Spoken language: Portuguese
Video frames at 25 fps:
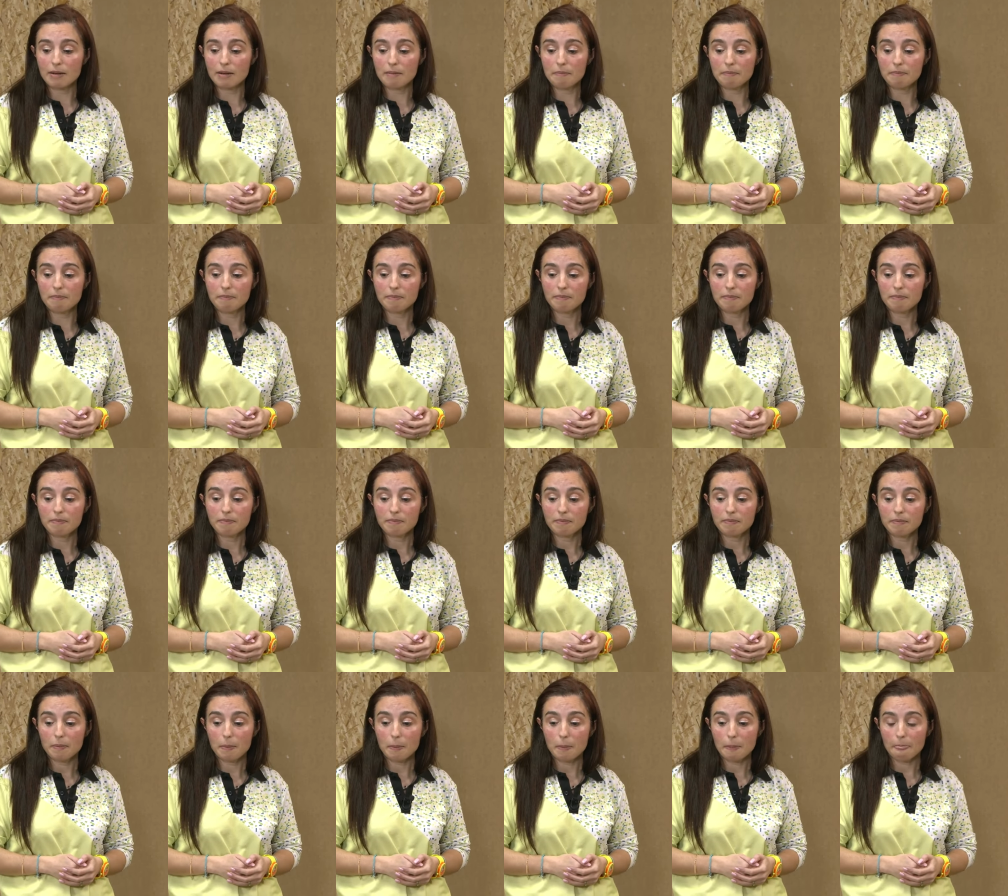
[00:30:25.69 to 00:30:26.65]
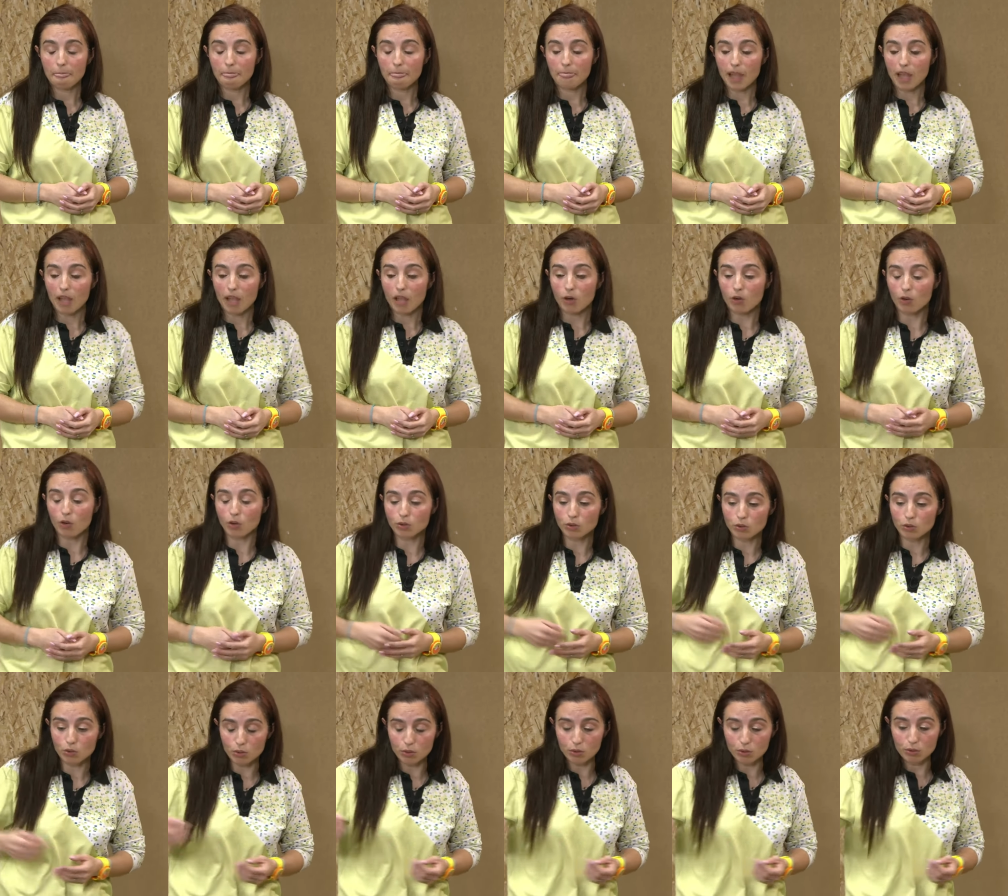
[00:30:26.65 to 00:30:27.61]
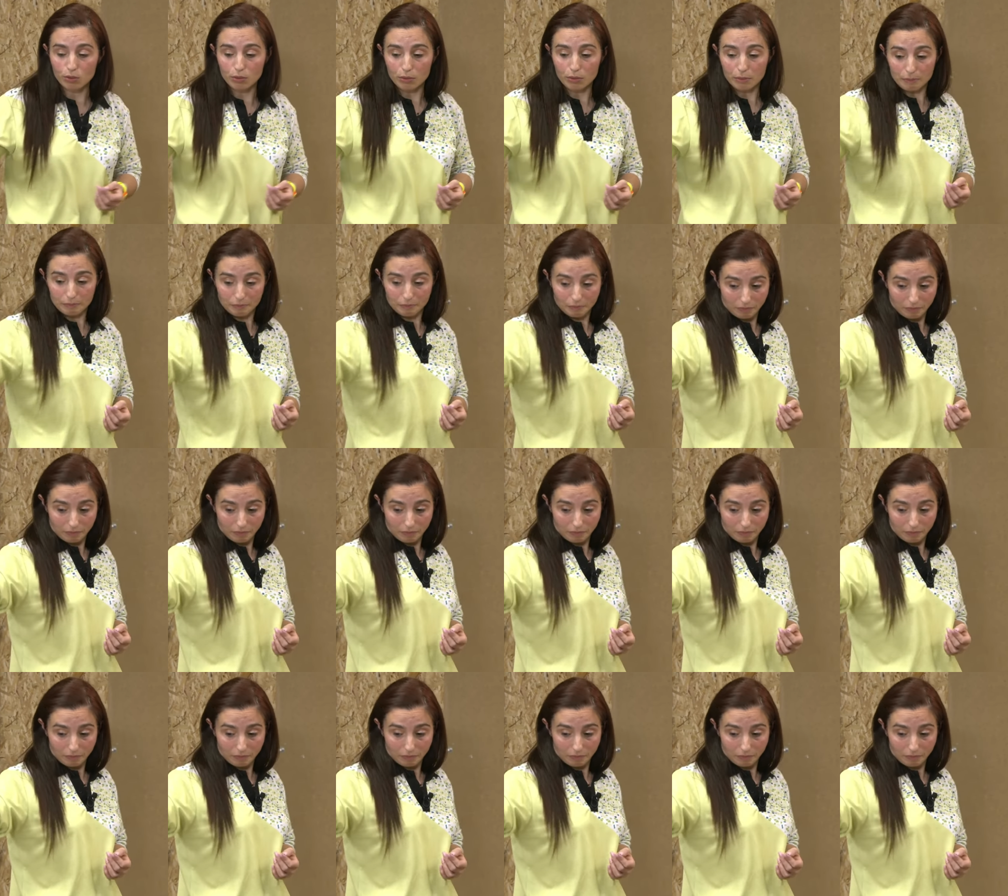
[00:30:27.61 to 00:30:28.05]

Um, contudo,